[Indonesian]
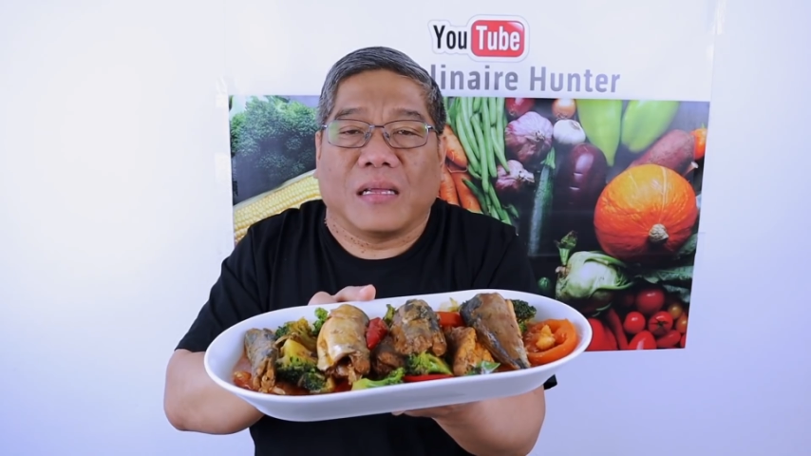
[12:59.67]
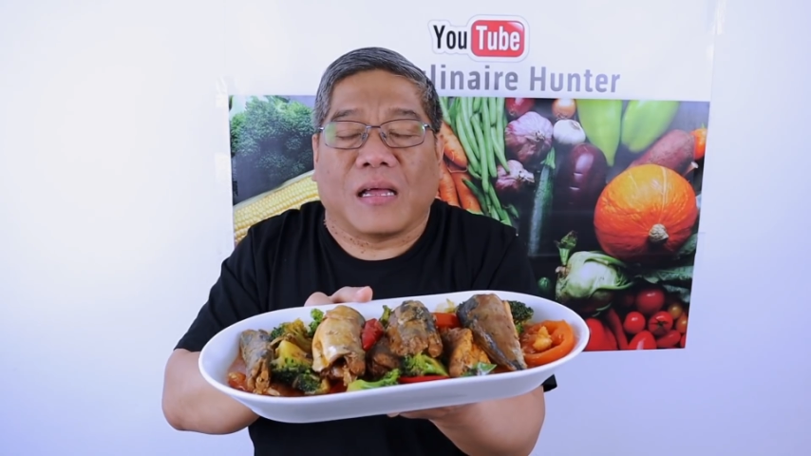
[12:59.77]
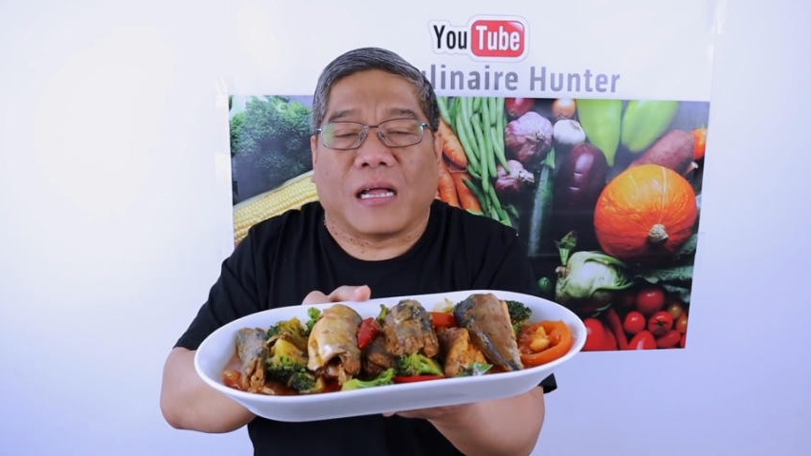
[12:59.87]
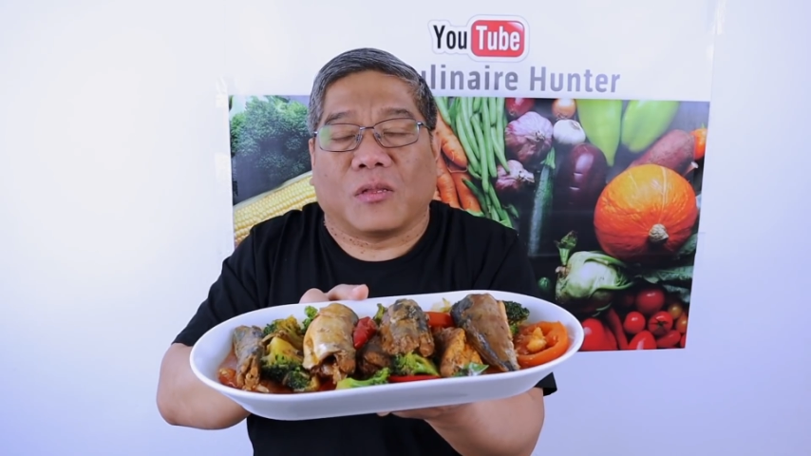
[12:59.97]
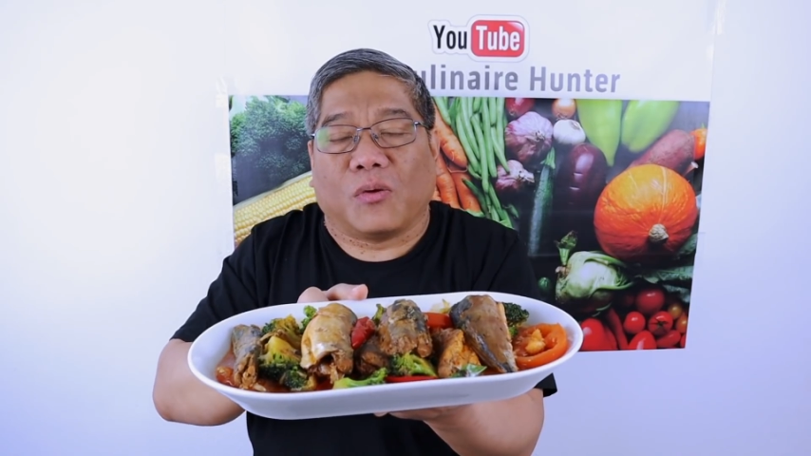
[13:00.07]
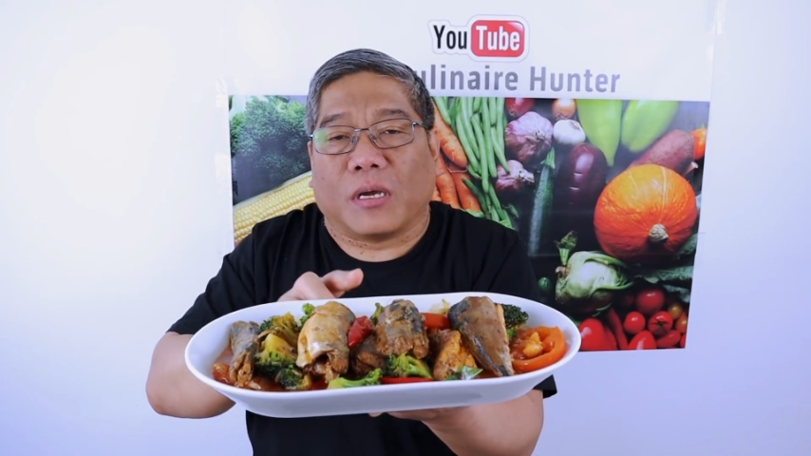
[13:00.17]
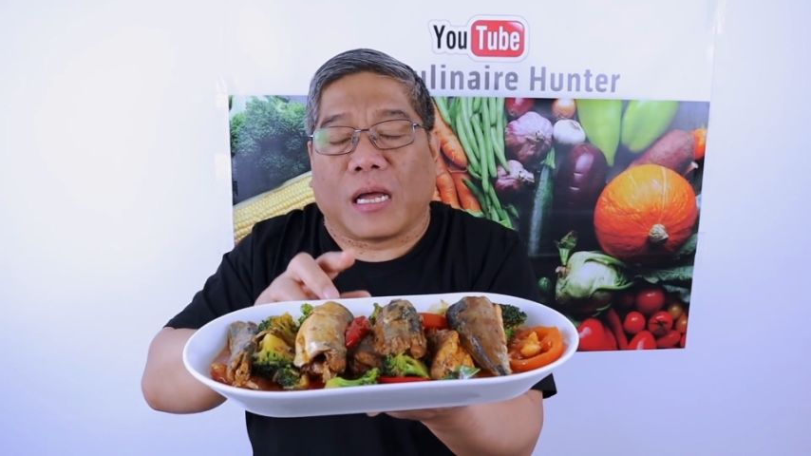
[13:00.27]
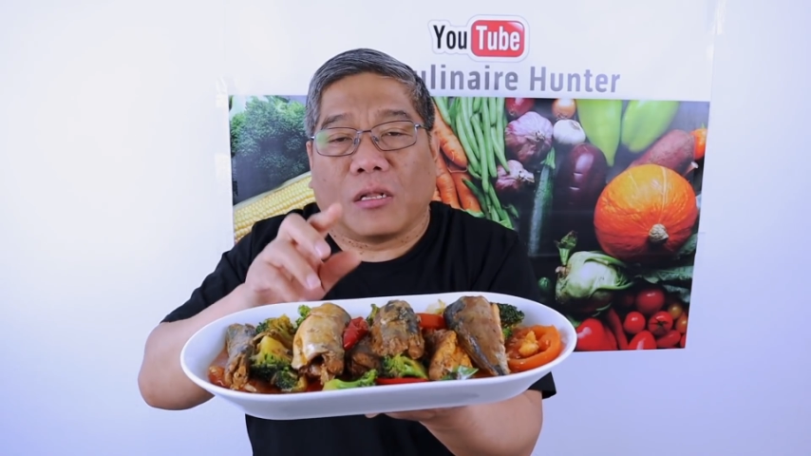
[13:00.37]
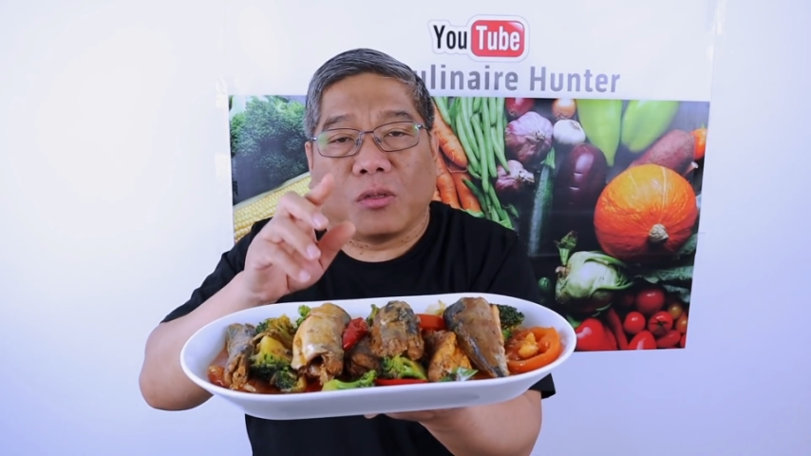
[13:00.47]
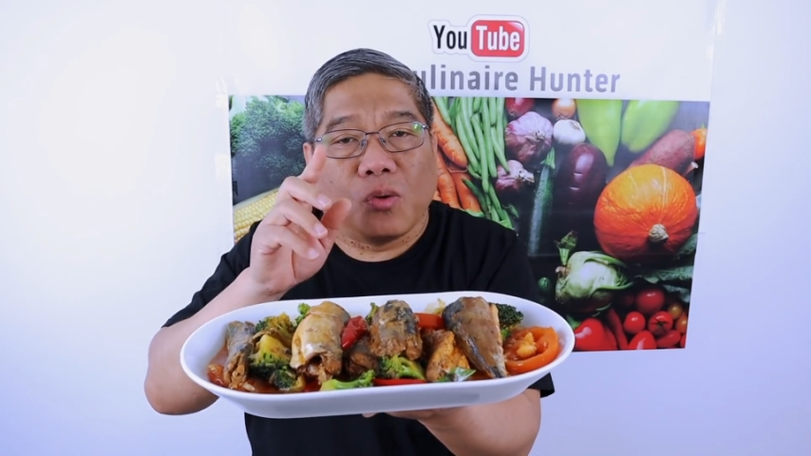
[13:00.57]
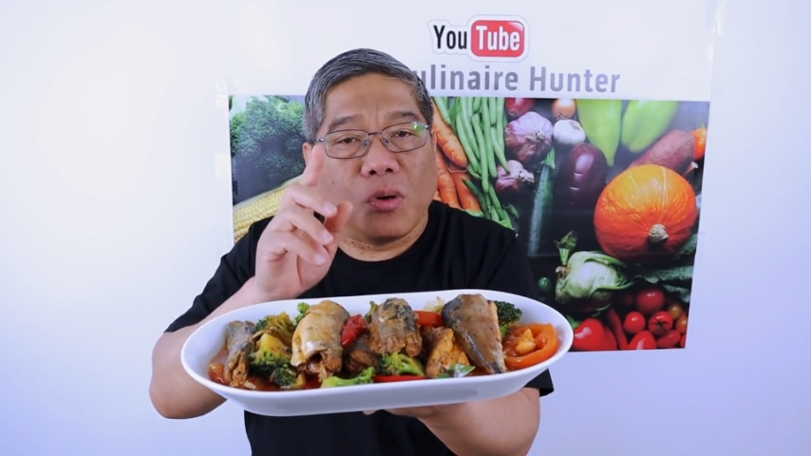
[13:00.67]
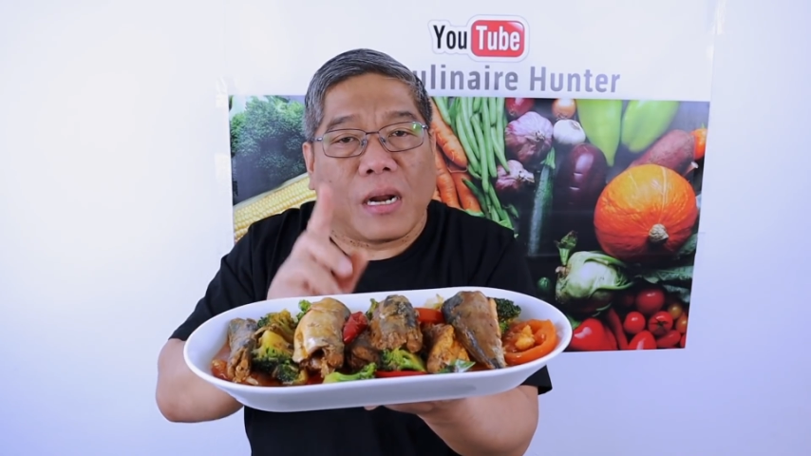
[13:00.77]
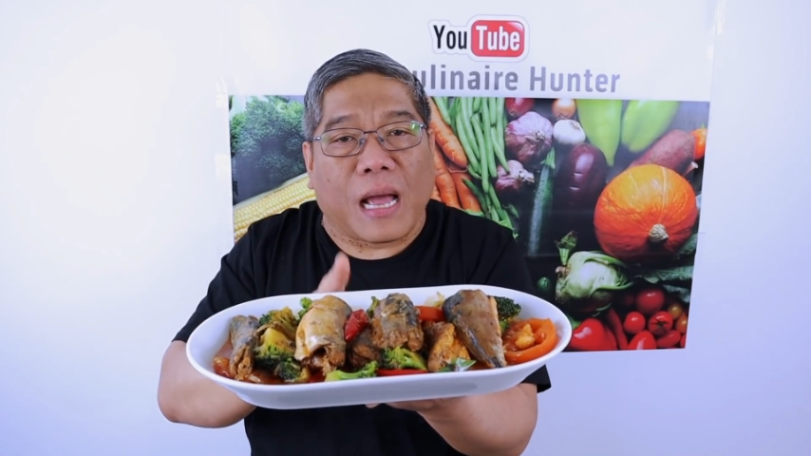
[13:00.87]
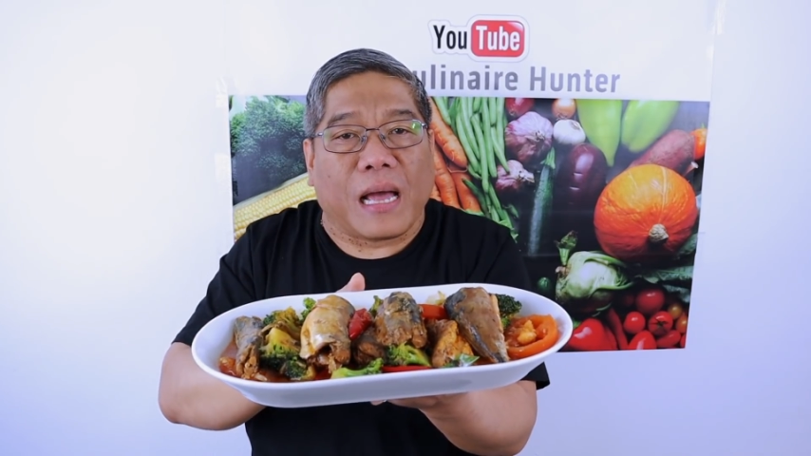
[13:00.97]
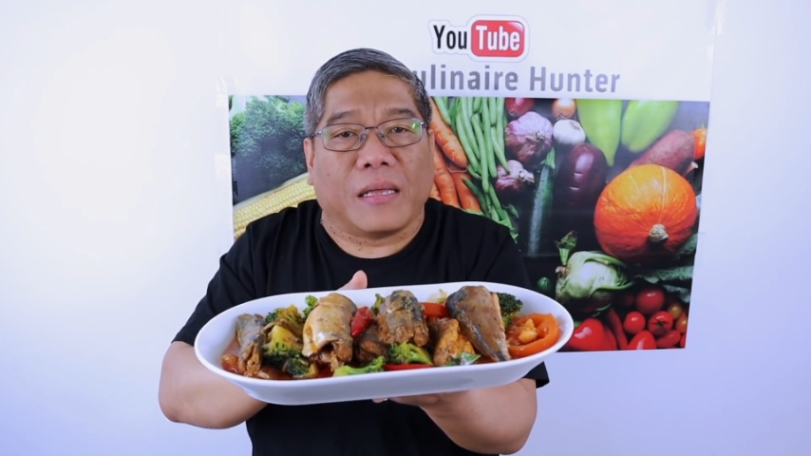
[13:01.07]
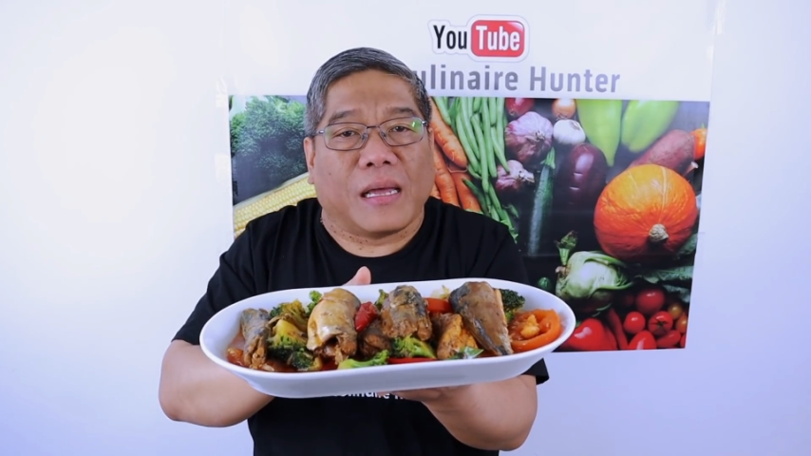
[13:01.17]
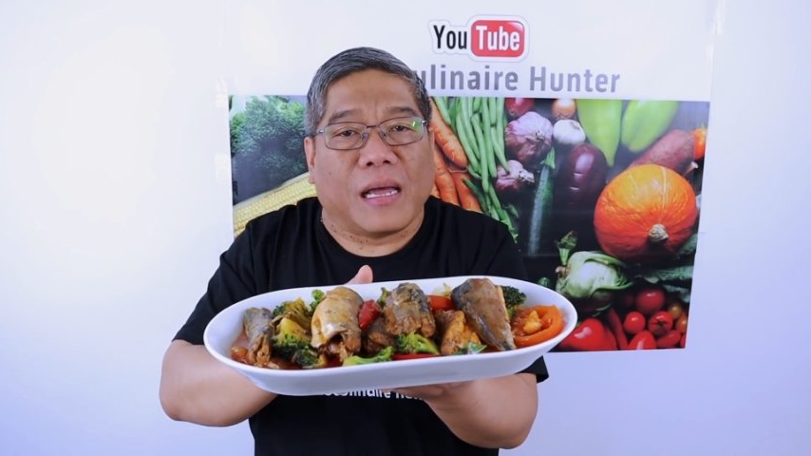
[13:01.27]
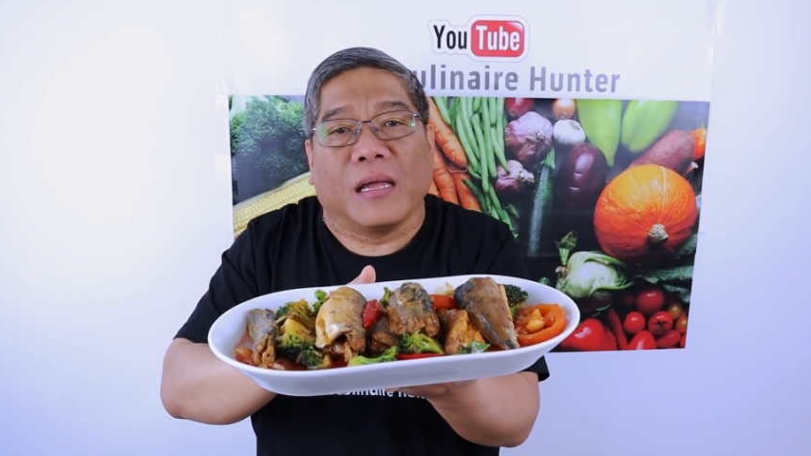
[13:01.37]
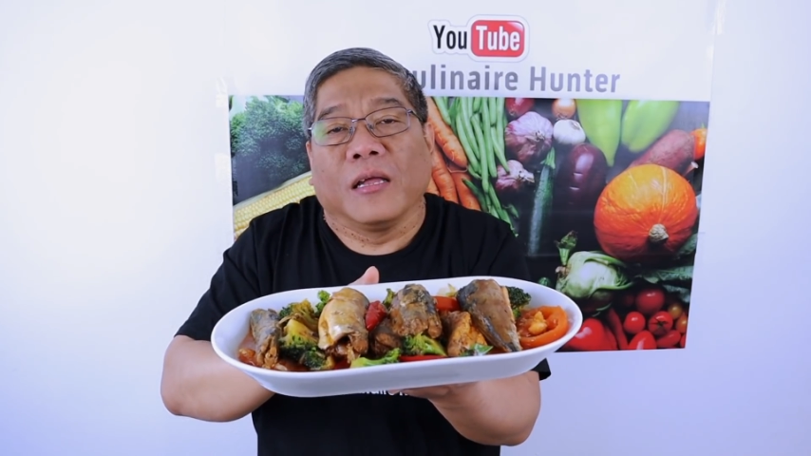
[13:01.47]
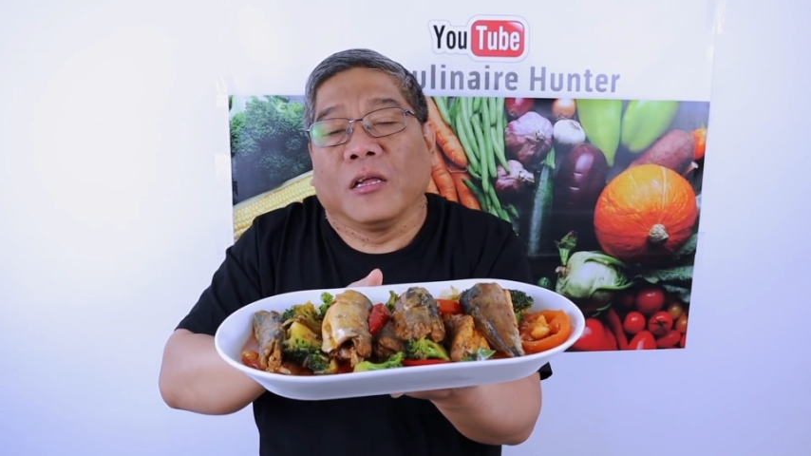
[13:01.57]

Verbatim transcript: atau ikan tuna ya.